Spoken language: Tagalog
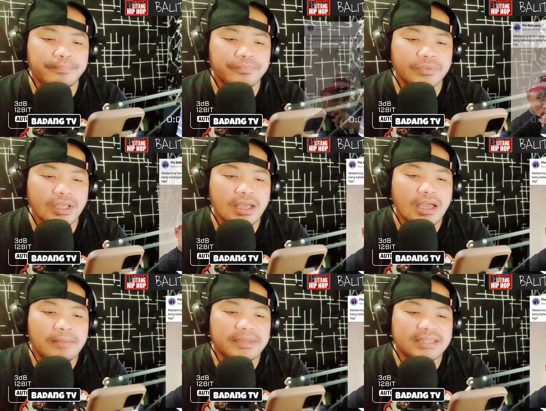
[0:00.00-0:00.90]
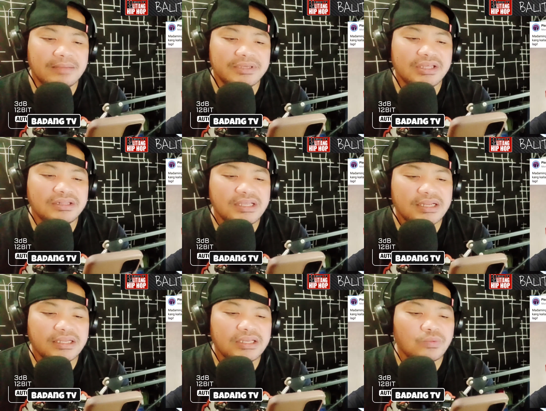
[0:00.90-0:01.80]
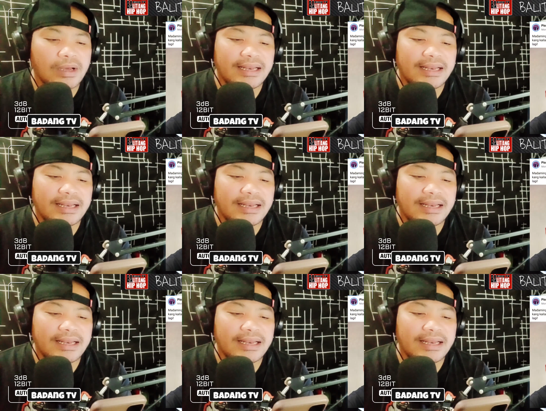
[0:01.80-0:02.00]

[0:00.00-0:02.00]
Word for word: Madaming hindi naniniwala sa'yo.